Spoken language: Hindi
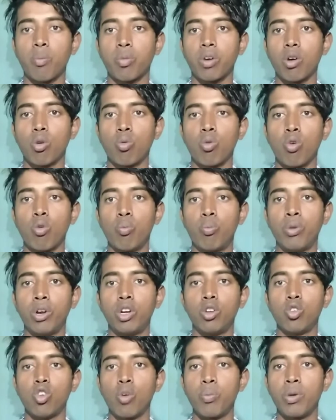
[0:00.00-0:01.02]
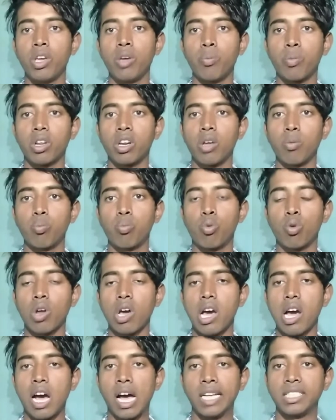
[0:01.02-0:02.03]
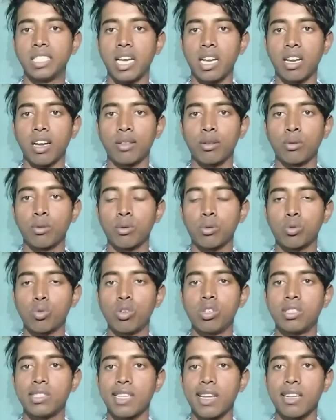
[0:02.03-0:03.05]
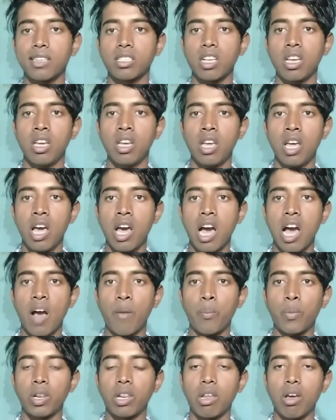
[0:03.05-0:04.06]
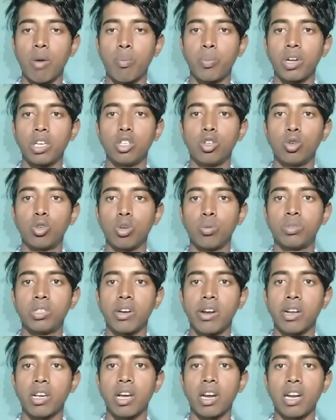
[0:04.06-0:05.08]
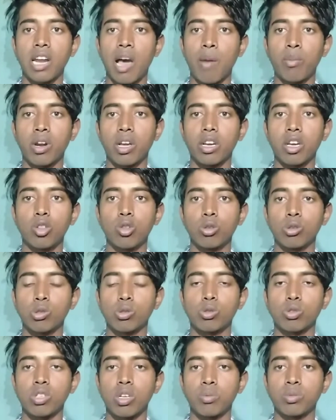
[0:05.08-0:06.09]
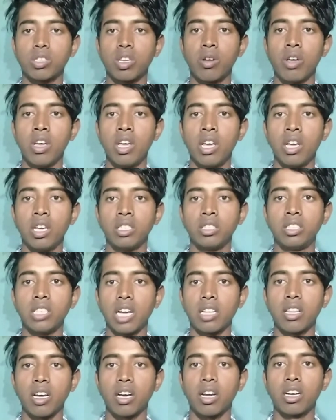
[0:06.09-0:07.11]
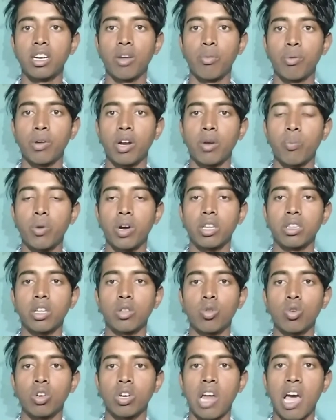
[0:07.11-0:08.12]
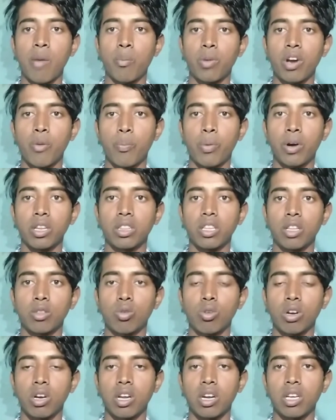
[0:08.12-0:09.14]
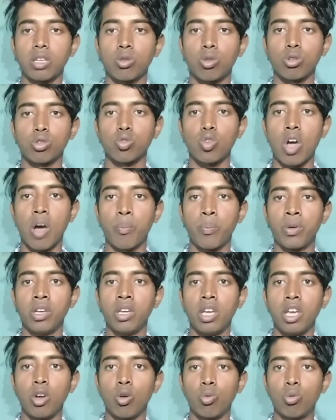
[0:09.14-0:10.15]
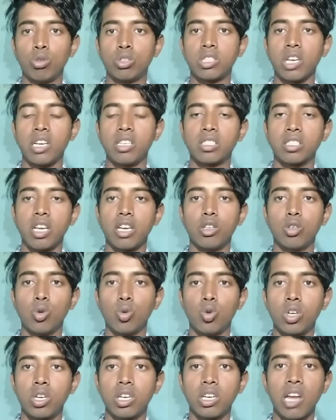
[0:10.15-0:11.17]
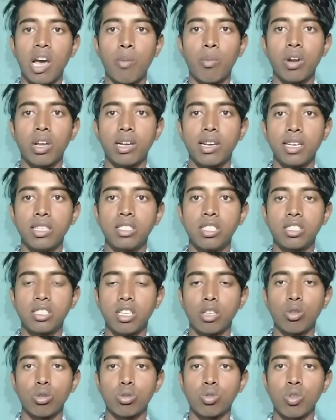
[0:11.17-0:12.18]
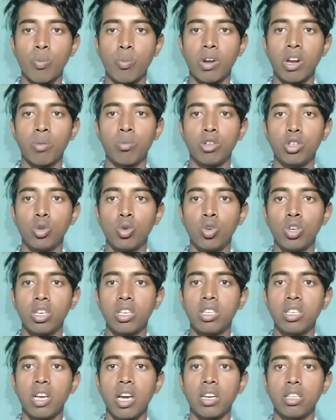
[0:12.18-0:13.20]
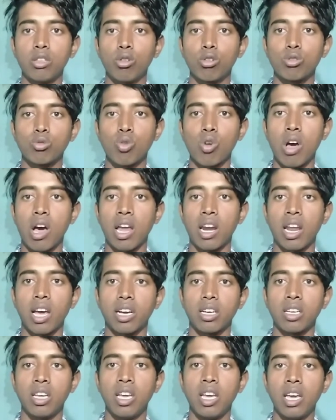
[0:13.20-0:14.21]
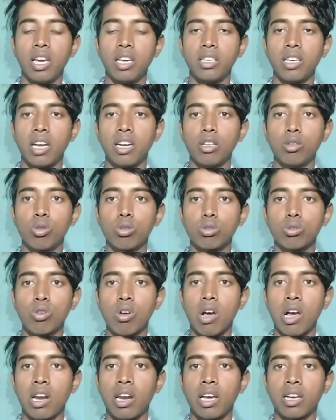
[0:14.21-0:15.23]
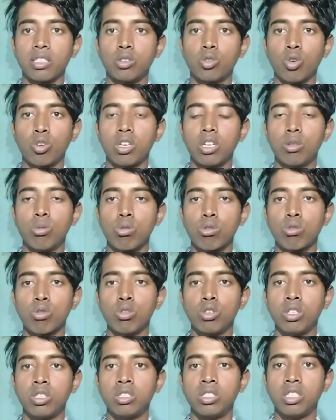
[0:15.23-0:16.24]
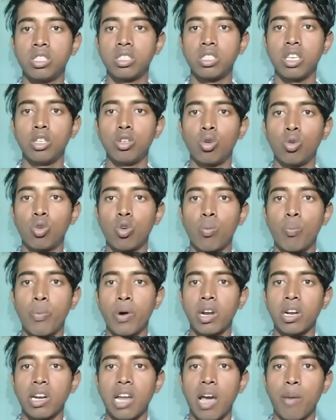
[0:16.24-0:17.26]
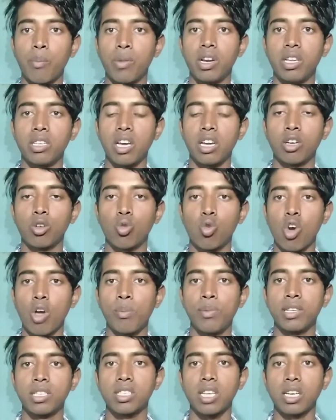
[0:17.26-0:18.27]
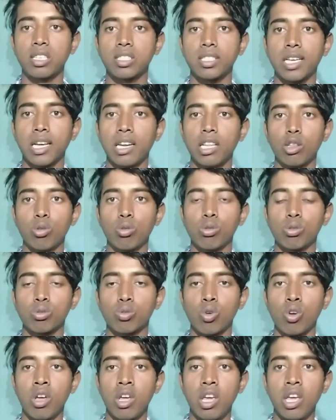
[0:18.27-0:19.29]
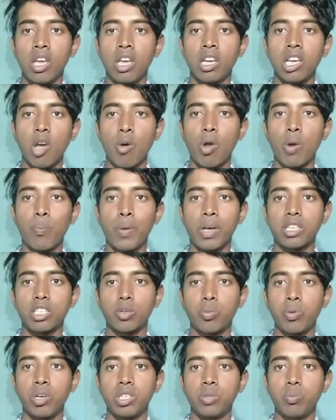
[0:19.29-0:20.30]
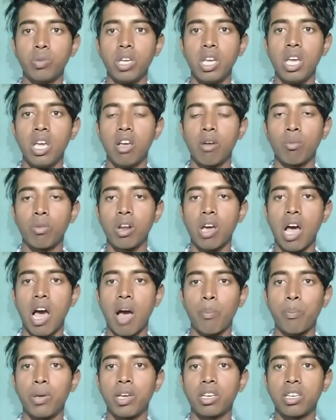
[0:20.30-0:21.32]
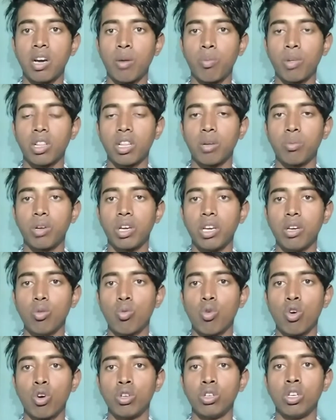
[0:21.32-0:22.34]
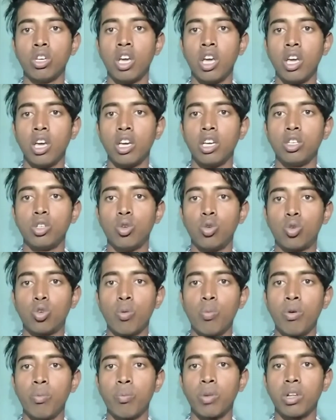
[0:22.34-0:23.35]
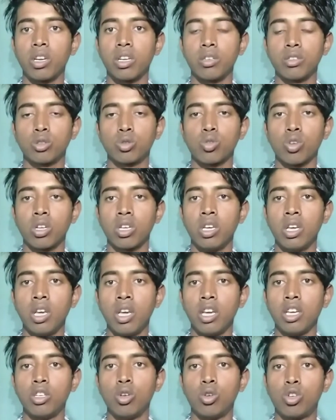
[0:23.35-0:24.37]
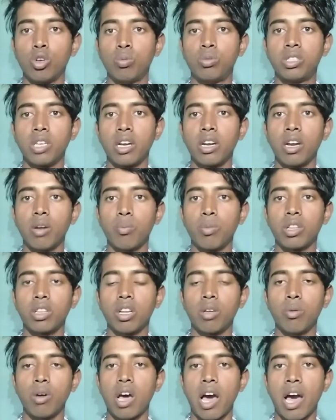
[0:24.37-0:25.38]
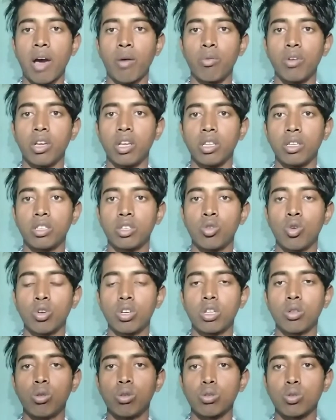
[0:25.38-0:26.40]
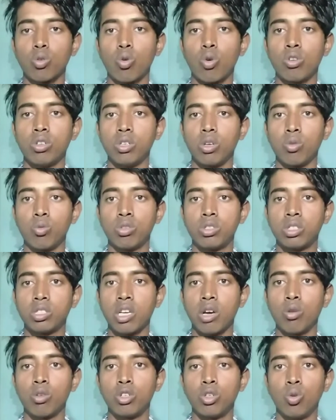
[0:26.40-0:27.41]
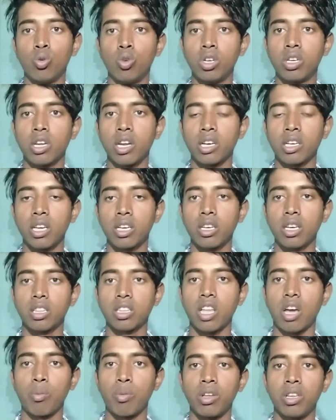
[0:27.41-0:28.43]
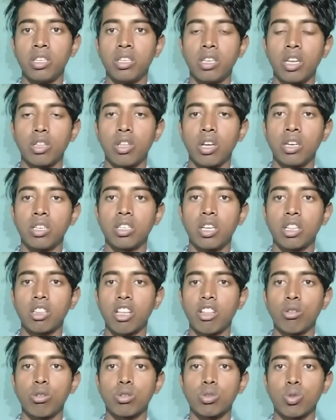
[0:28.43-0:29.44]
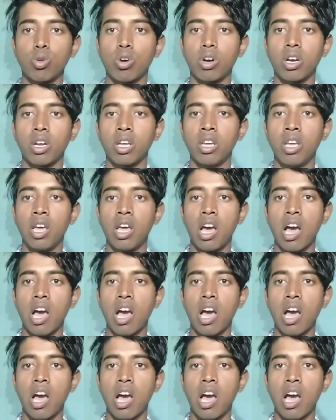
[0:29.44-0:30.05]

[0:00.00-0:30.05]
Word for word: आपका वो वीडियो भी मतलब पूरा आ जाएगा तो दोस्तों इस तरह से आप मतलब अपना यूट्यूब चैनल का नाम रखे तो सबसे ज्यादा अगर डिफरेंट पड़ता है तो नाम का पड़ता है तो अगर दोस्तों आप कुछ ऐसा यूनिक नाम रखे जिससे दोस्तों मतलब यूनिक यानी दोस्तों अलग यानी दोस्तों अलग जो कि दोस्तों जिससे यूट्यूब पर ना मिले यानी कोई भी सर्च करे तो दोस्तों केवल फर्स्ट पेज में मतलब आप ही का मतलब है वो यूट्यूब सॉरी यूट्यूब चैनल मतलब आवे क्योंकि दोस्तों सब यूनिक रखेंगे तभी तो अन्यथा दोस्तों अगर